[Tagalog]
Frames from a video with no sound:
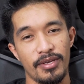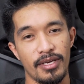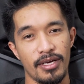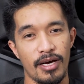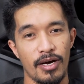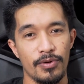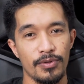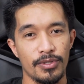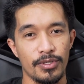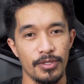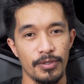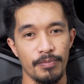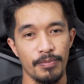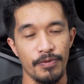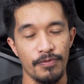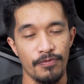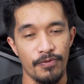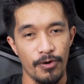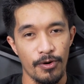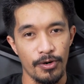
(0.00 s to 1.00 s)
encountered
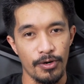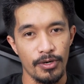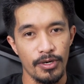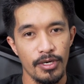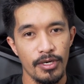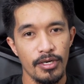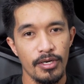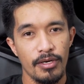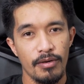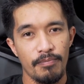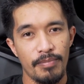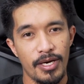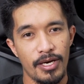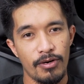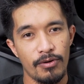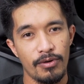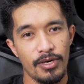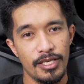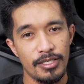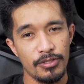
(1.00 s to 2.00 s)
before.
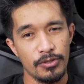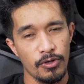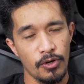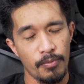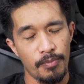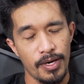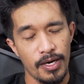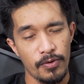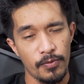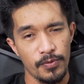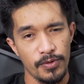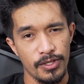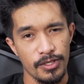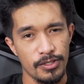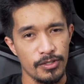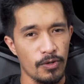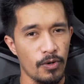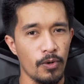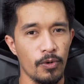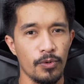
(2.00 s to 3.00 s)
Pero let's go back with
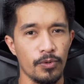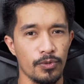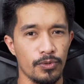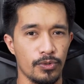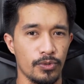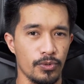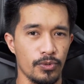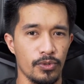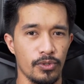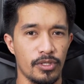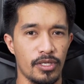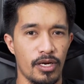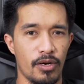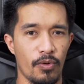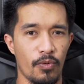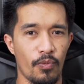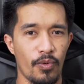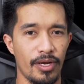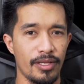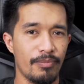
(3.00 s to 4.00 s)
this Aorus Ultra.
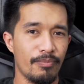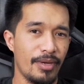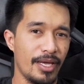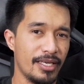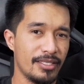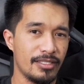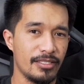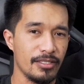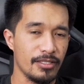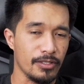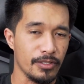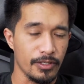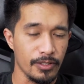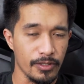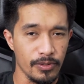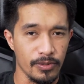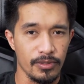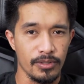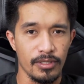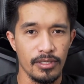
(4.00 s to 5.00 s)
What makes it
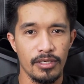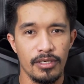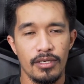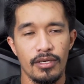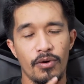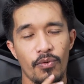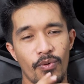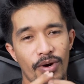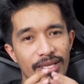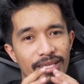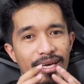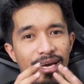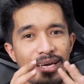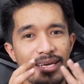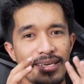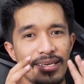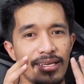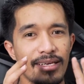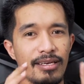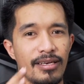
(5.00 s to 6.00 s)
good? What
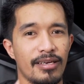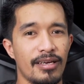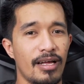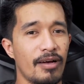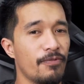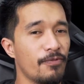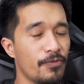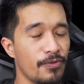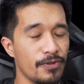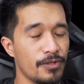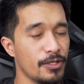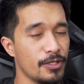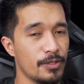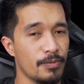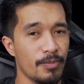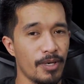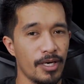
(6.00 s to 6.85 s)
I really love with this